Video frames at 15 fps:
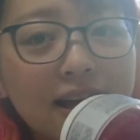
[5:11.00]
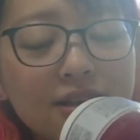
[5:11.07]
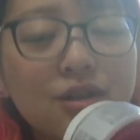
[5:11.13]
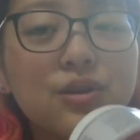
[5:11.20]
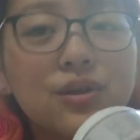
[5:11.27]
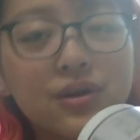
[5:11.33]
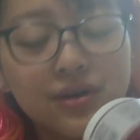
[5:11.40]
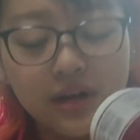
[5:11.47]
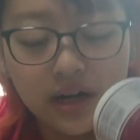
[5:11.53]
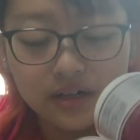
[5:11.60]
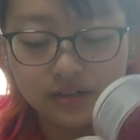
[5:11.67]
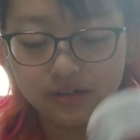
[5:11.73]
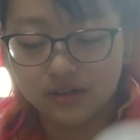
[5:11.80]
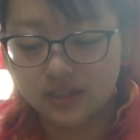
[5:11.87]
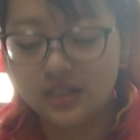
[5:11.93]
ちょっと暗
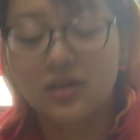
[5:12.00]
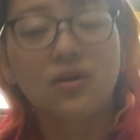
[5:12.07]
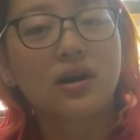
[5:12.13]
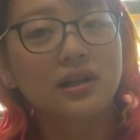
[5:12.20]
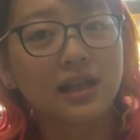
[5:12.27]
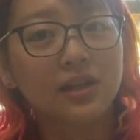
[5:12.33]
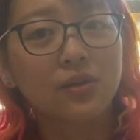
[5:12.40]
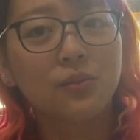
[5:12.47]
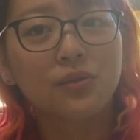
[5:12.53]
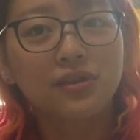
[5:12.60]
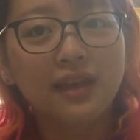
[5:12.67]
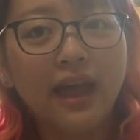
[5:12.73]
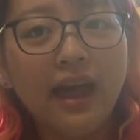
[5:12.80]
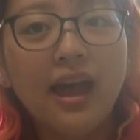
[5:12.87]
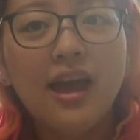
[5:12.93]
くしようかなと思っ
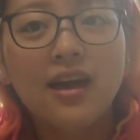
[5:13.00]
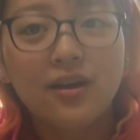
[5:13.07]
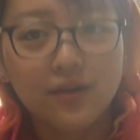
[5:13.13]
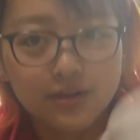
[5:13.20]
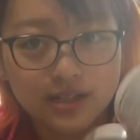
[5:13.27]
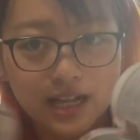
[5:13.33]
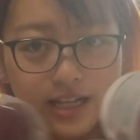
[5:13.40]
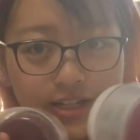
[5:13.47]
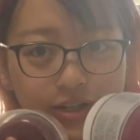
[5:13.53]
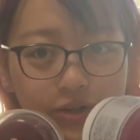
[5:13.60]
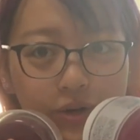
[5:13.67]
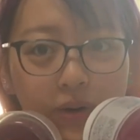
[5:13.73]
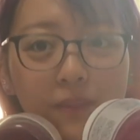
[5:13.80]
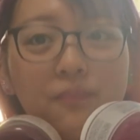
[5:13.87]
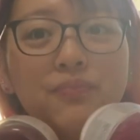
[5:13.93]
てこの3
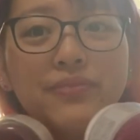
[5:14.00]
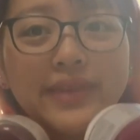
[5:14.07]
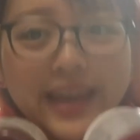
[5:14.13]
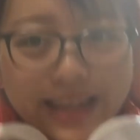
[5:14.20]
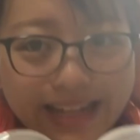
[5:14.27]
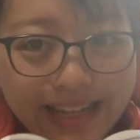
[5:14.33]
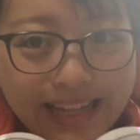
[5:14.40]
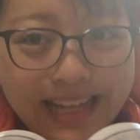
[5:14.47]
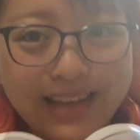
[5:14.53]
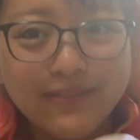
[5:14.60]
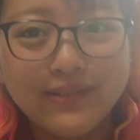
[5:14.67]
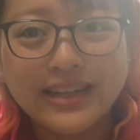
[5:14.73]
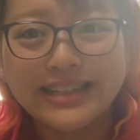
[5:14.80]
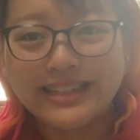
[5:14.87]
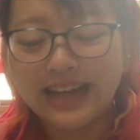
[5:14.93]
色をいただき
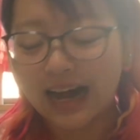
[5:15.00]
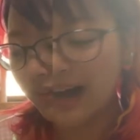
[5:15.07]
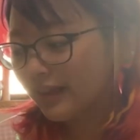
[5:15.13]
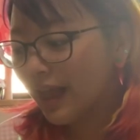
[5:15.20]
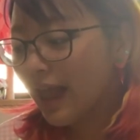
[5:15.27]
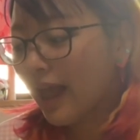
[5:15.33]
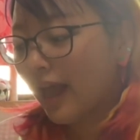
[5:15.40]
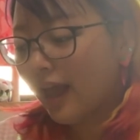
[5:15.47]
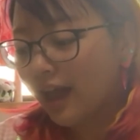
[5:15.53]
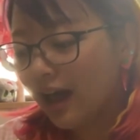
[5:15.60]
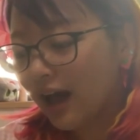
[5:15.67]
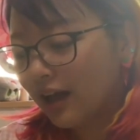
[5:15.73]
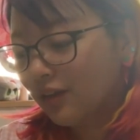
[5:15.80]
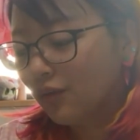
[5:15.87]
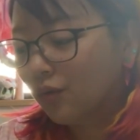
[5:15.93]
ました。で
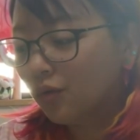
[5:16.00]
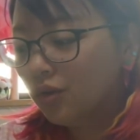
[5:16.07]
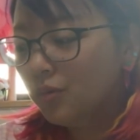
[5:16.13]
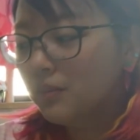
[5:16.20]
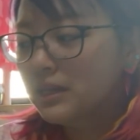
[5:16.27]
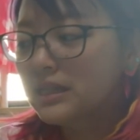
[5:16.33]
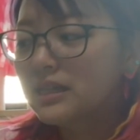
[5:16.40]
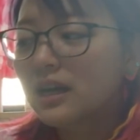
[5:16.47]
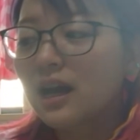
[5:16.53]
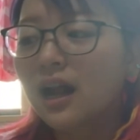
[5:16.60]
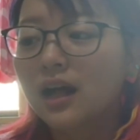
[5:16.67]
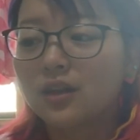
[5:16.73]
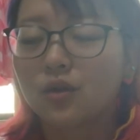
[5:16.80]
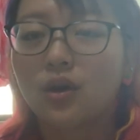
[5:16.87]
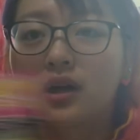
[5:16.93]
この
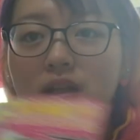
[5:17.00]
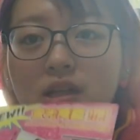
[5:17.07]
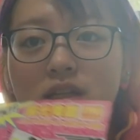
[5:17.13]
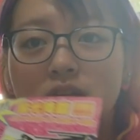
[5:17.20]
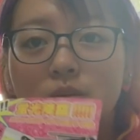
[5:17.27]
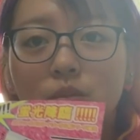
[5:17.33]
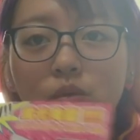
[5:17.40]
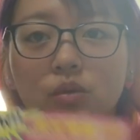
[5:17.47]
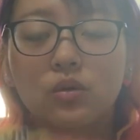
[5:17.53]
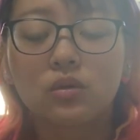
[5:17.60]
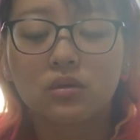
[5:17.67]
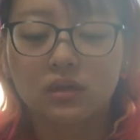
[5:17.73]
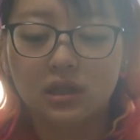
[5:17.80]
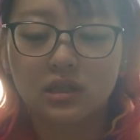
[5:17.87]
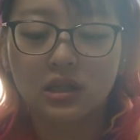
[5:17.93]
マジカラーのお話に戻
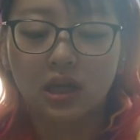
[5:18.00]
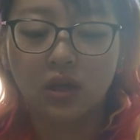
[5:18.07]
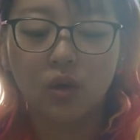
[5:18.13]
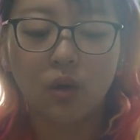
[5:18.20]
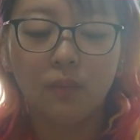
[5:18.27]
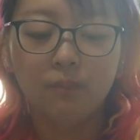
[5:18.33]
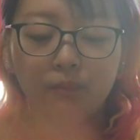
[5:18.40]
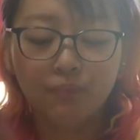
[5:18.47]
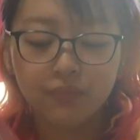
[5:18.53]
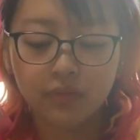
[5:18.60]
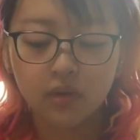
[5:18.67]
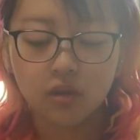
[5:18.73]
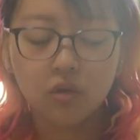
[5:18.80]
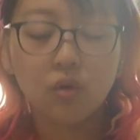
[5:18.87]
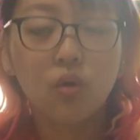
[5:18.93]
るんですけど、
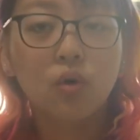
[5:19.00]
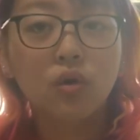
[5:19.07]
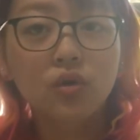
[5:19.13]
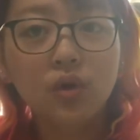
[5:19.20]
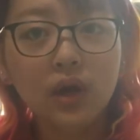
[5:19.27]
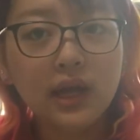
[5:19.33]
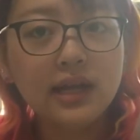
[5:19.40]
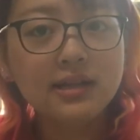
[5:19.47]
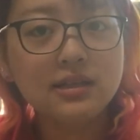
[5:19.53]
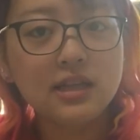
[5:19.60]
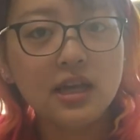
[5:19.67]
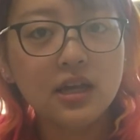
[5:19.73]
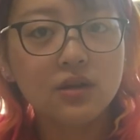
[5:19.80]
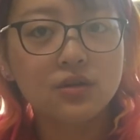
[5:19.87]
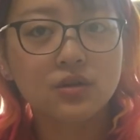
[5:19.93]
この
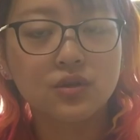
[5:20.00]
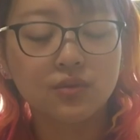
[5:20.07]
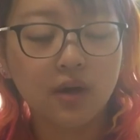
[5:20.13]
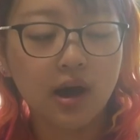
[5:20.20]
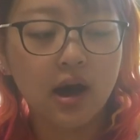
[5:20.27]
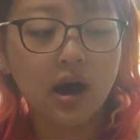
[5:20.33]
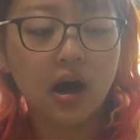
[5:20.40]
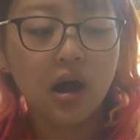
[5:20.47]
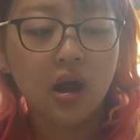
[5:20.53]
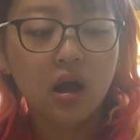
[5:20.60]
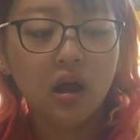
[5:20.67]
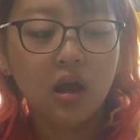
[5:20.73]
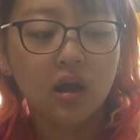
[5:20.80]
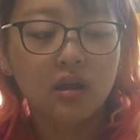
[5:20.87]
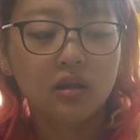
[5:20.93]
エンシェールズは
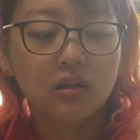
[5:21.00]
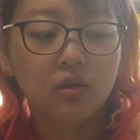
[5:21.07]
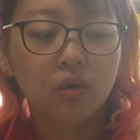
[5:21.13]
20